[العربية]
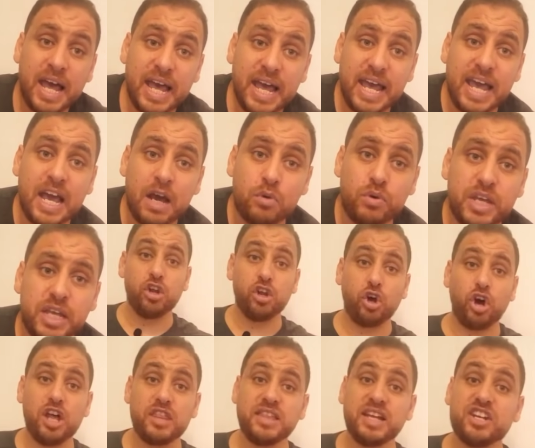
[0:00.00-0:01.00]
هاوي
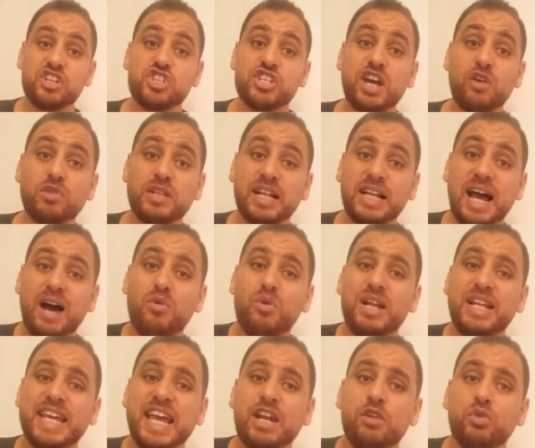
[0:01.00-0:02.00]
الخضر الشوط
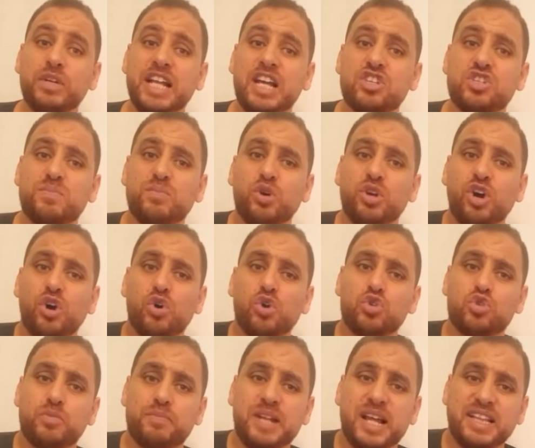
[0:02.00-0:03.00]
الاول كانوا نجموا
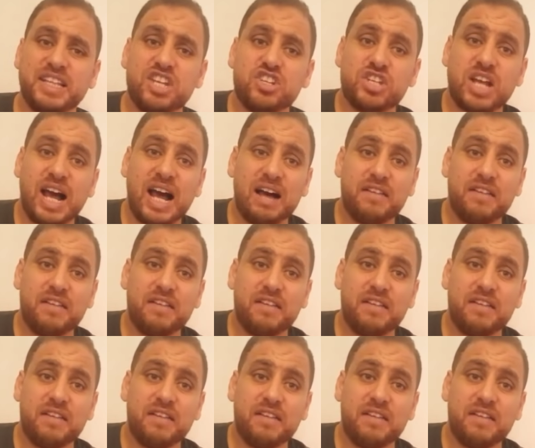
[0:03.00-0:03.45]
يخرجوا بنتيجه